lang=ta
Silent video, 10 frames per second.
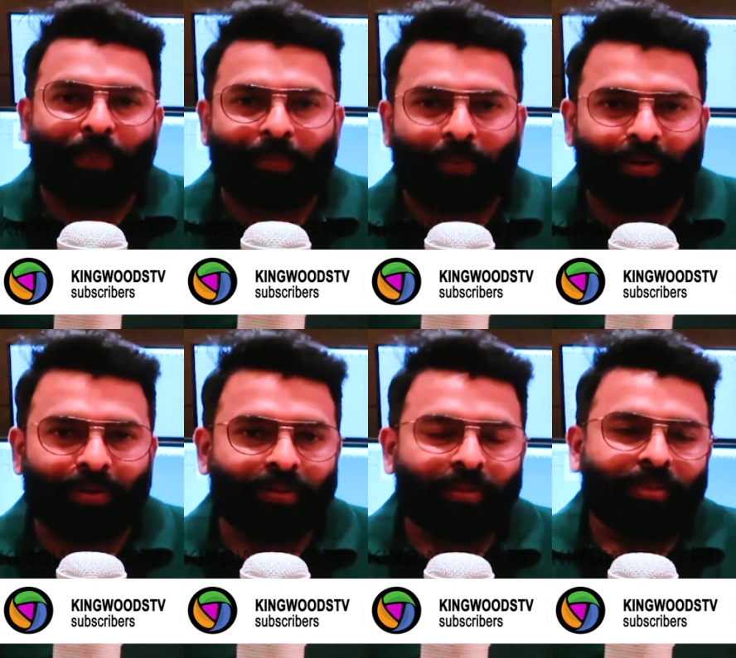
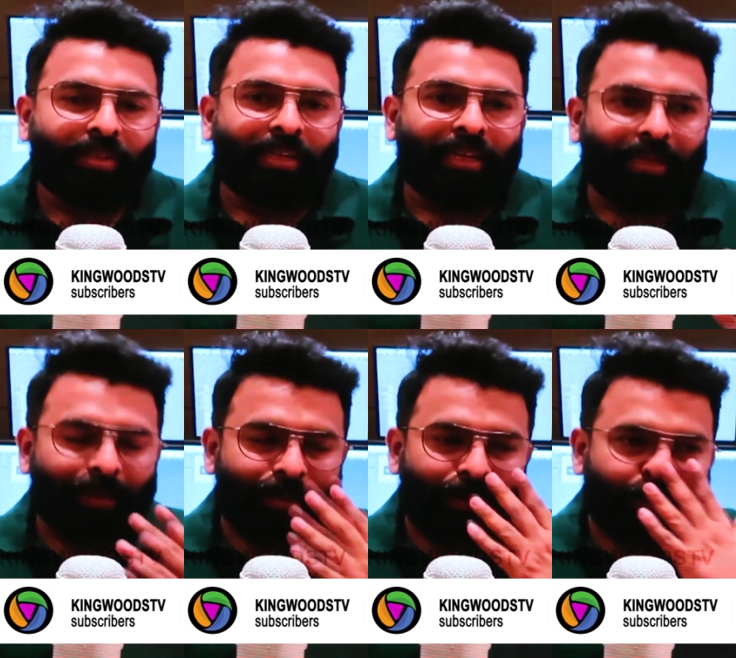கண்ட்ரீஸில் என்னென்ன
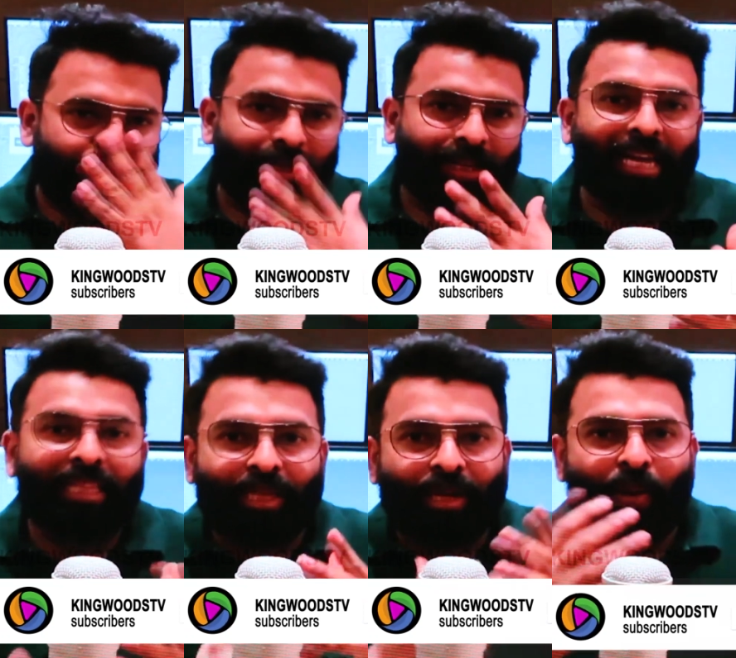சமைக்கிறாங்க பல விஷயங்கள்
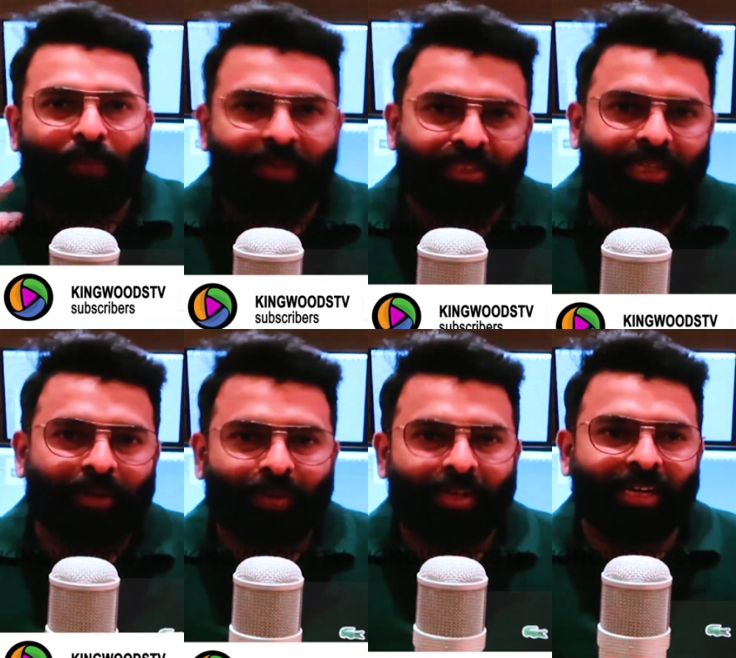எனக்கு ரொம்ப
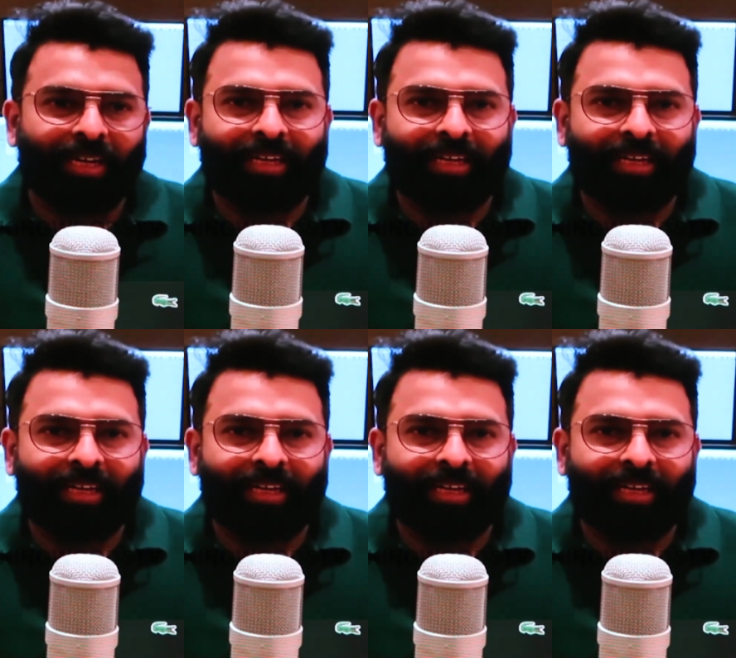பிடிச்சிருந்தது இந்த